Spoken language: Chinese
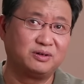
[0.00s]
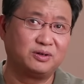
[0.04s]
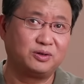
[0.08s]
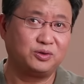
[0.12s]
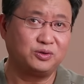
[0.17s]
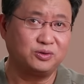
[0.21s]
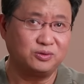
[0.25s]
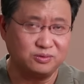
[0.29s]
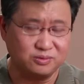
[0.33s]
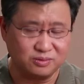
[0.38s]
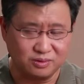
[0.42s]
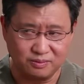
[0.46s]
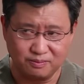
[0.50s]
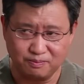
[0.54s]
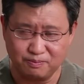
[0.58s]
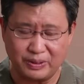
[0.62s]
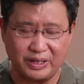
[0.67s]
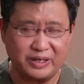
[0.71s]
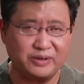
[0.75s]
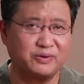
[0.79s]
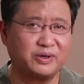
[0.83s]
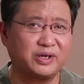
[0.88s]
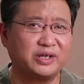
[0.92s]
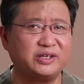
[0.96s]
用
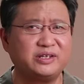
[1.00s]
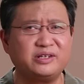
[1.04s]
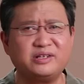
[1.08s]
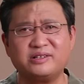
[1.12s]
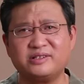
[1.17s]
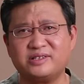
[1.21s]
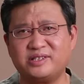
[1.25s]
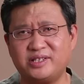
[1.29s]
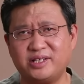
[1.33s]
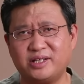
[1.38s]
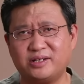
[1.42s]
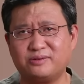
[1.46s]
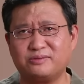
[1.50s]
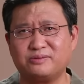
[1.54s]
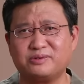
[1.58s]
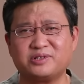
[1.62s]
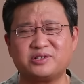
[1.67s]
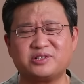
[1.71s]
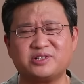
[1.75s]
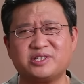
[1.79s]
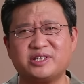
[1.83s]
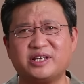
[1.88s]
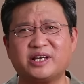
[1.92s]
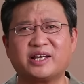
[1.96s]
北约一定介入，
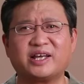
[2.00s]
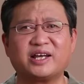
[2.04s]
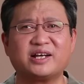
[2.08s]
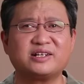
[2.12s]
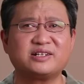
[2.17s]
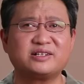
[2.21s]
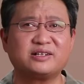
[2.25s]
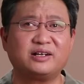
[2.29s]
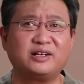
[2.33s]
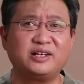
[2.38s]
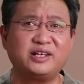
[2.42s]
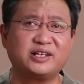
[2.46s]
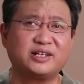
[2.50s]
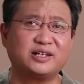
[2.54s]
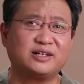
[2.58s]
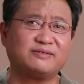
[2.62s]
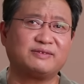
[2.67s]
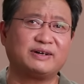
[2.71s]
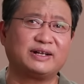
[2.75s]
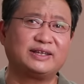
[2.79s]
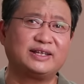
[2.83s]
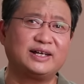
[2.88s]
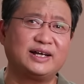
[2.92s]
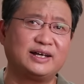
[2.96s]
直接干涉，立刻
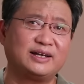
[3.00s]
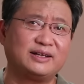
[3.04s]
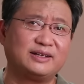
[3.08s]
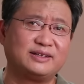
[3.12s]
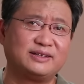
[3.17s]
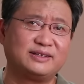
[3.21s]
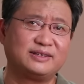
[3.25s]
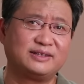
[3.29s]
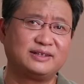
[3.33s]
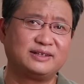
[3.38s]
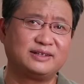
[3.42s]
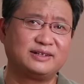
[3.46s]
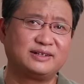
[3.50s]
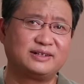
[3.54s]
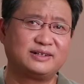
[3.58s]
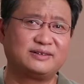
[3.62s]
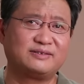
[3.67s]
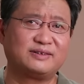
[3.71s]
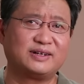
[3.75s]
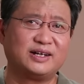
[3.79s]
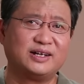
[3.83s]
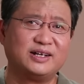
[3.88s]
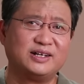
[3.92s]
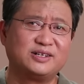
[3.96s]
完蛋，
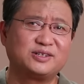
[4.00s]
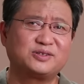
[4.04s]
是不是？